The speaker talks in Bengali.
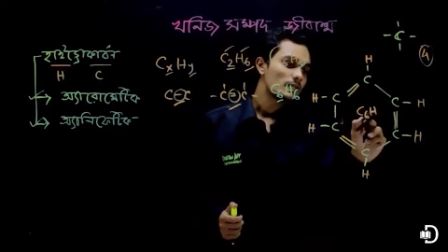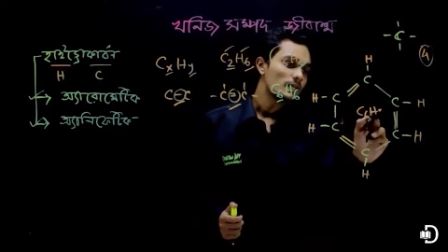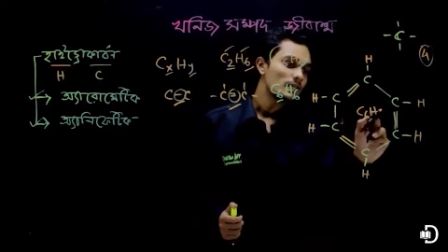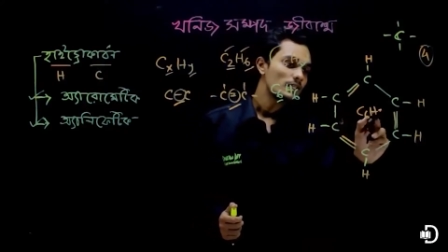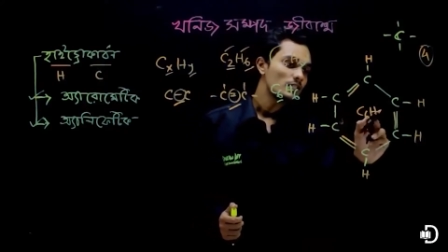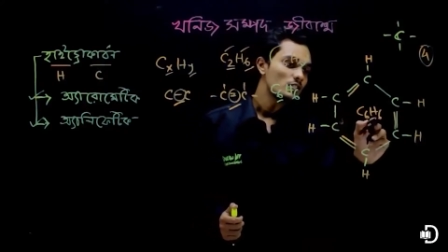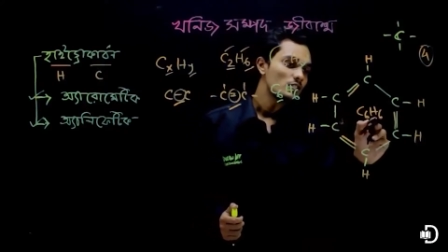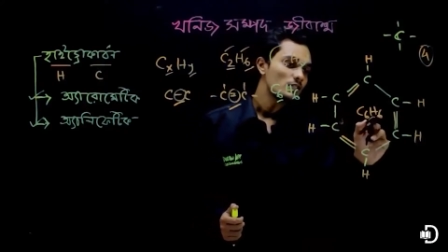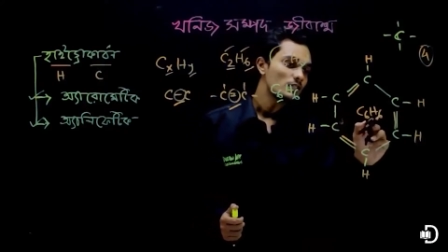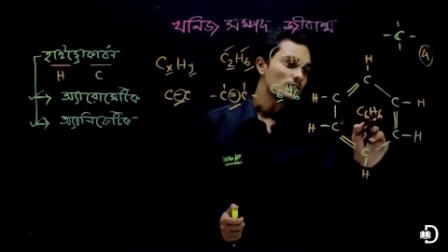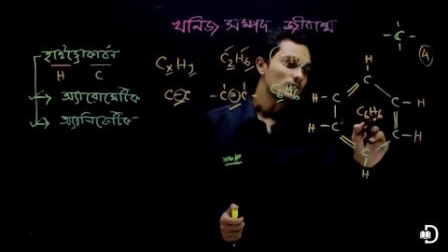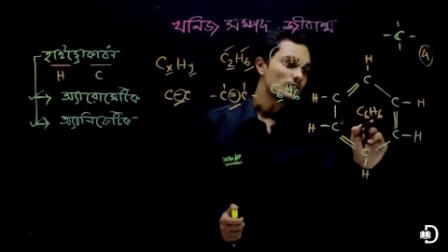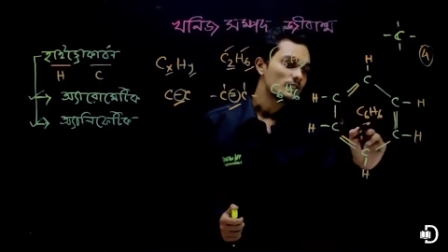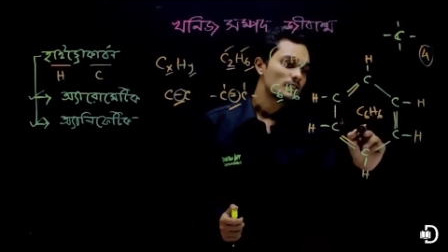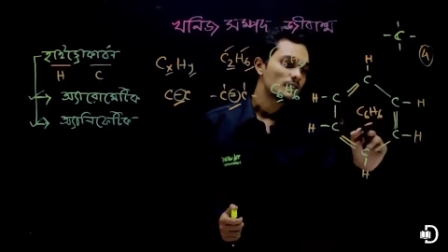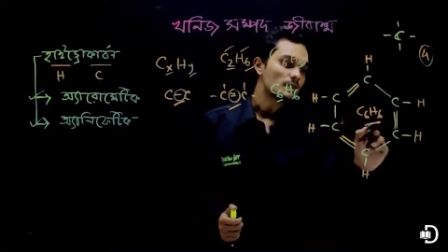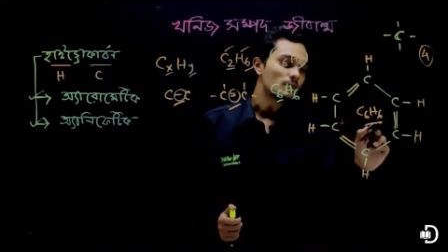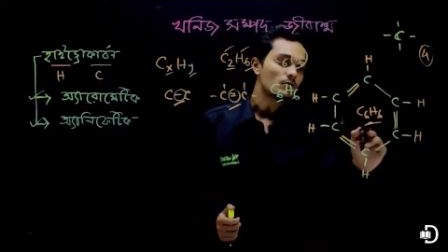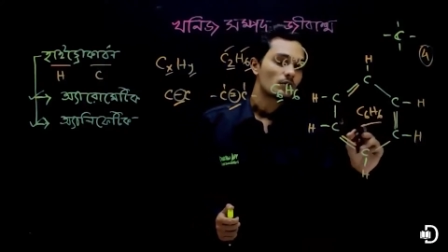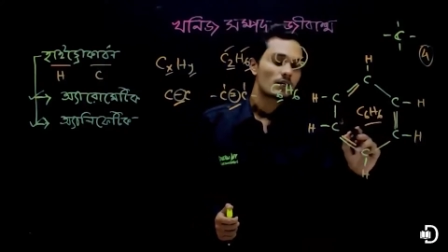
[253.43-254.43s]
এইচ সিক্স
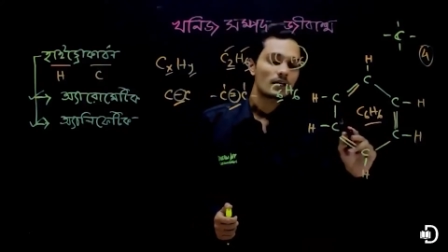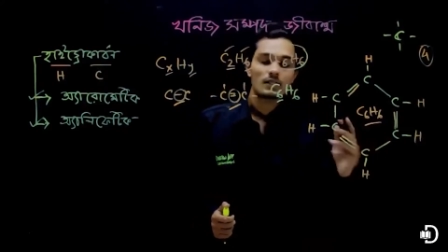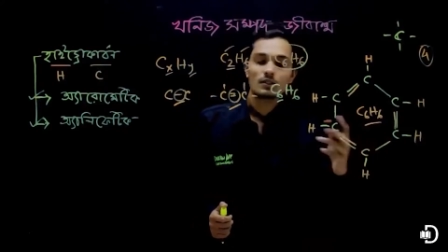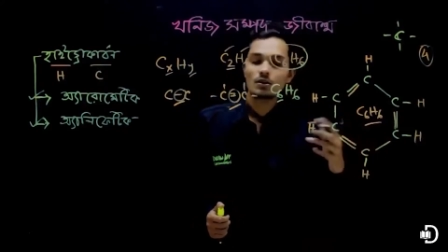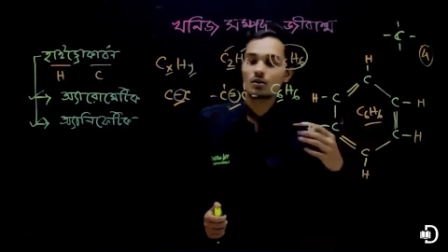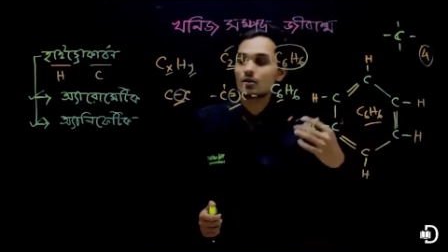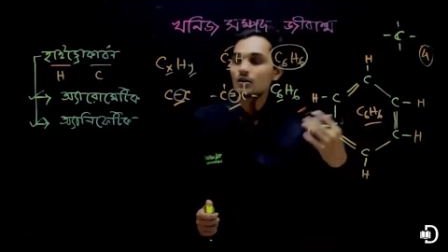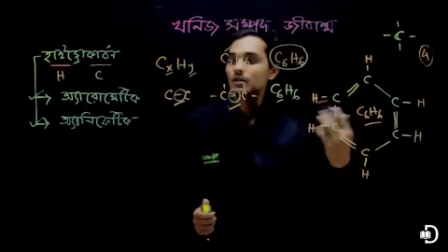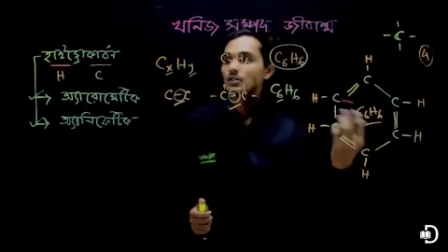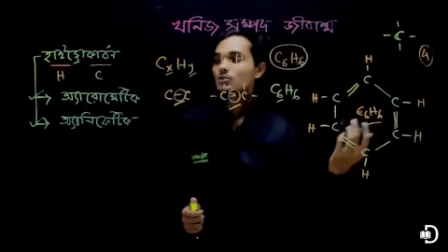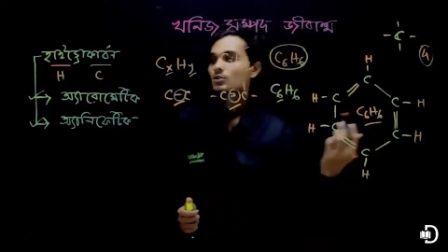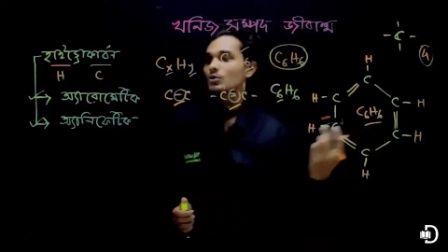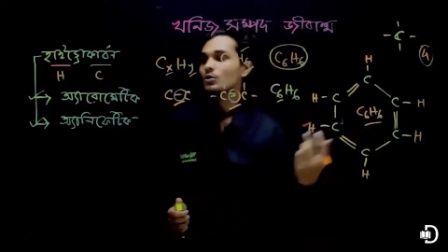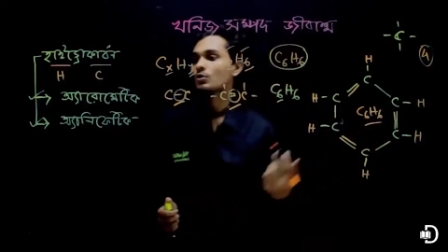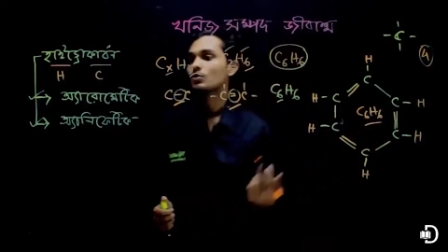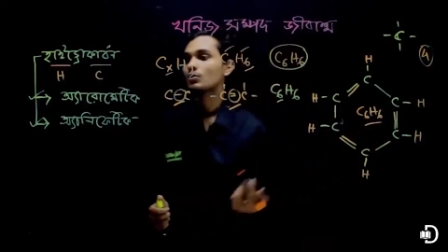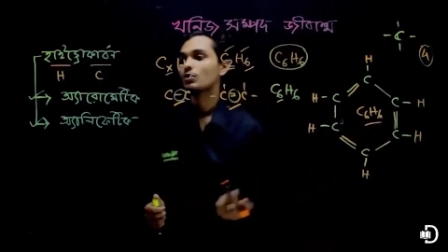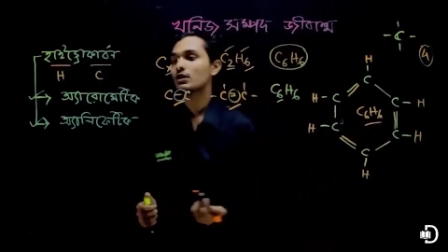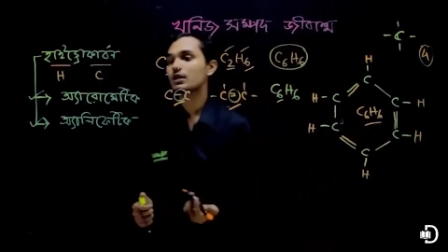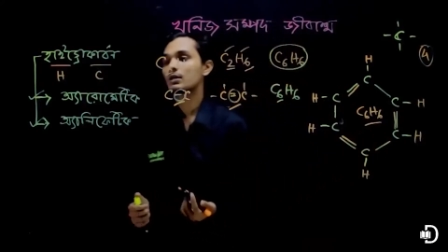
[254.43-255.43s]
এবং এ ধরনের
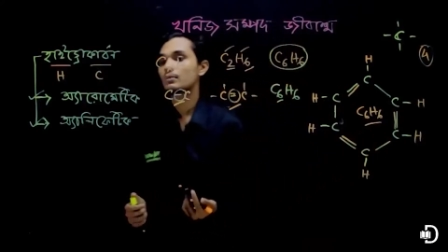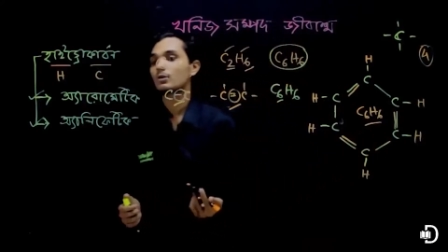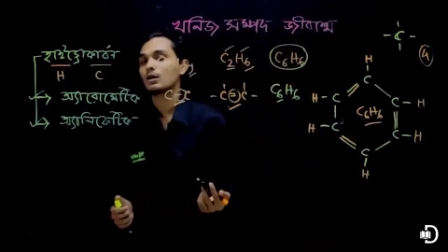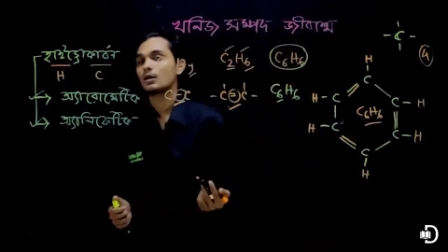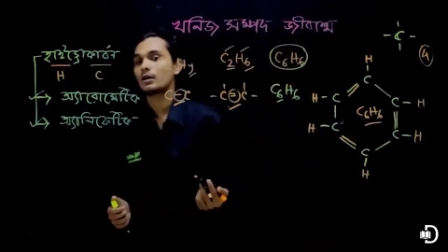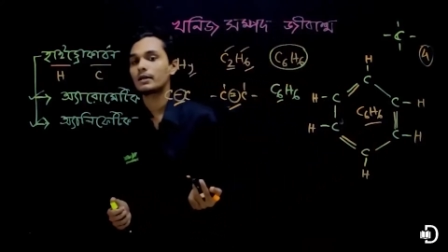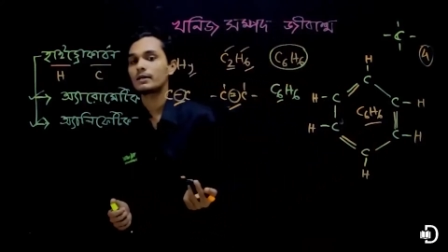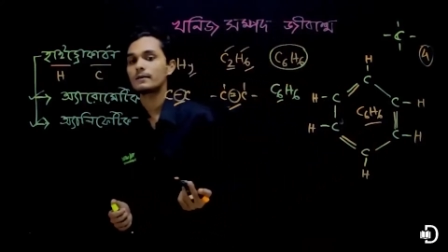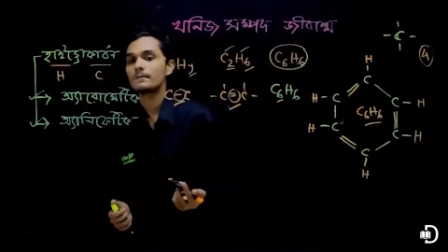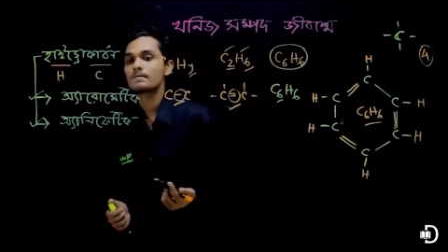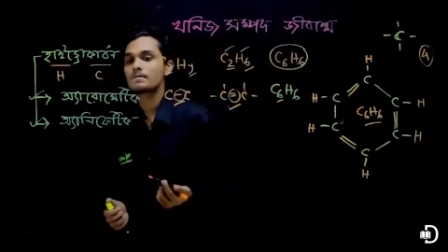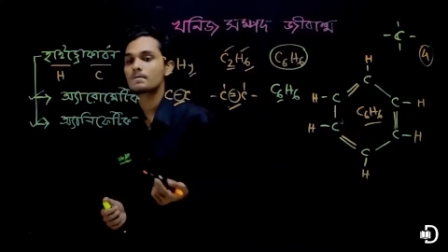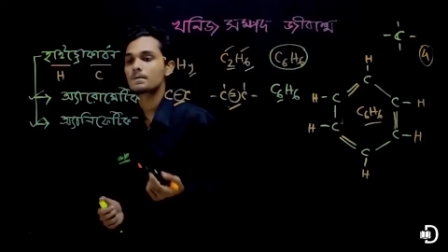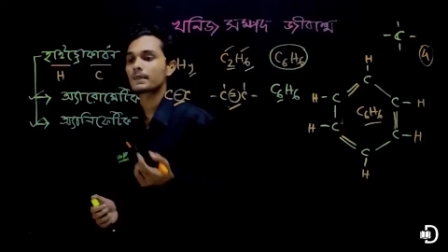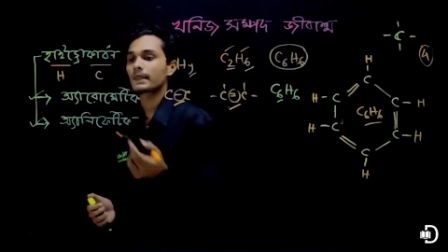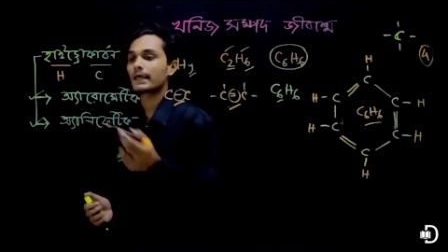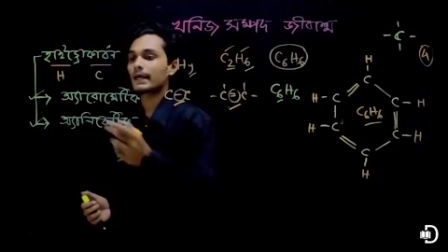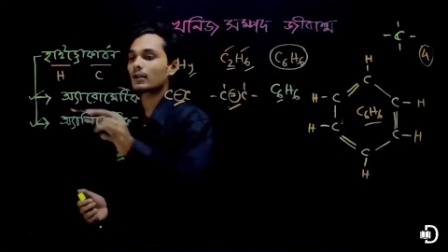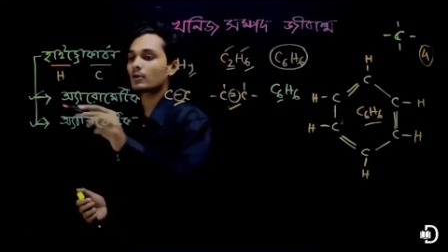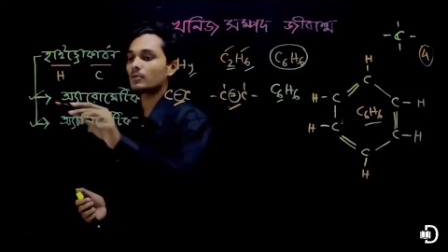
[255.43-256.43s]
যৌগগুলোকে বলা হয়
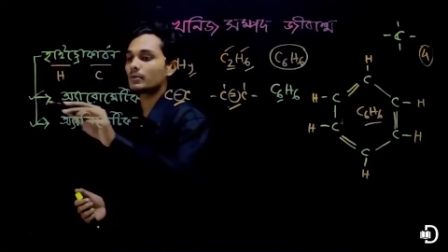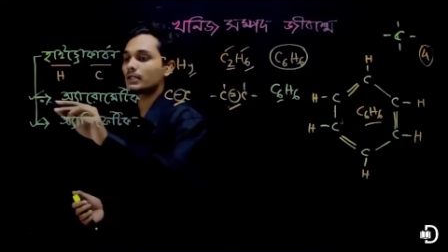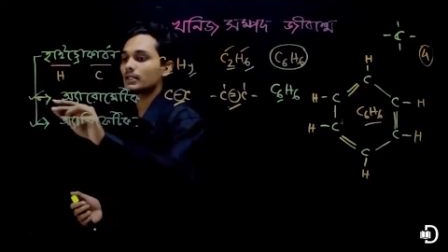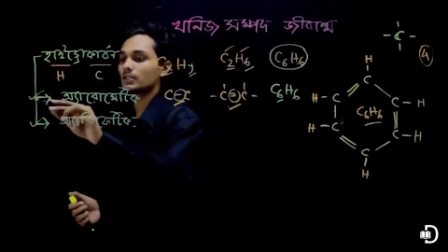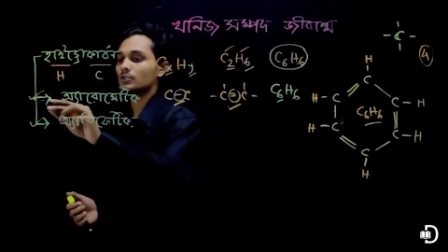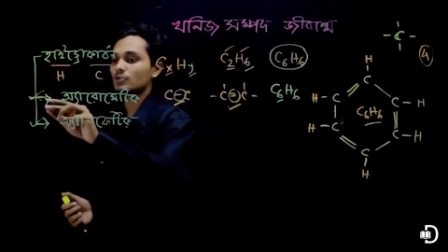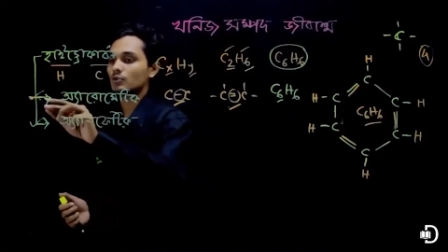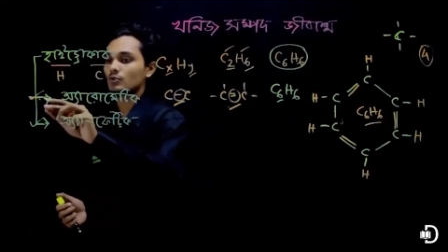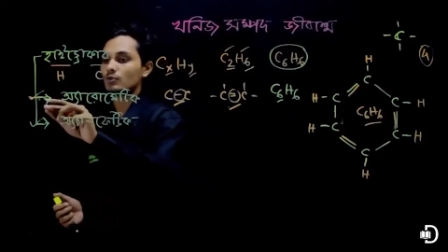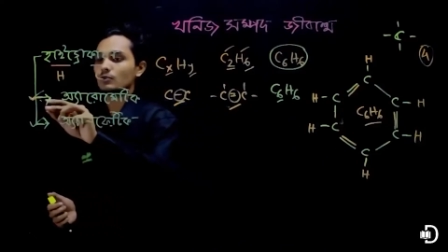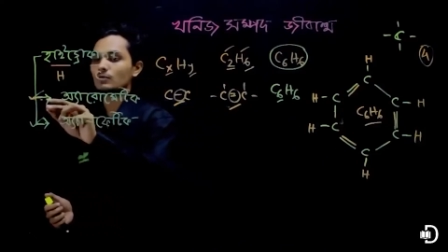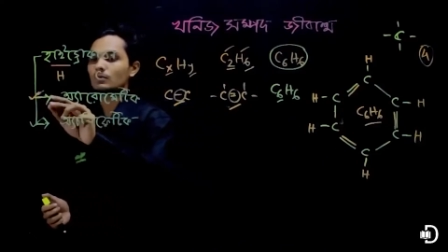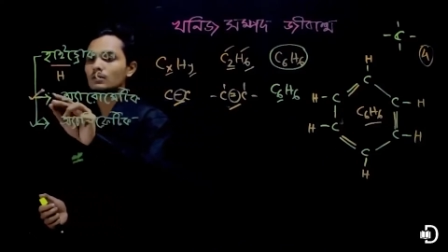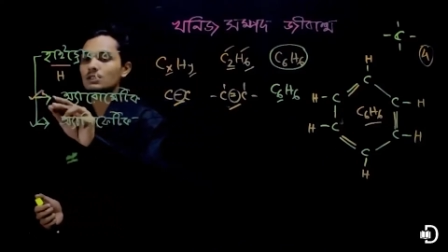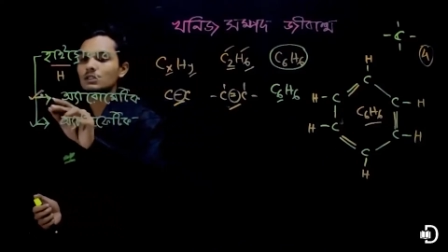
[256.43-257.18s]
অ্যারোমেটিক যৌগ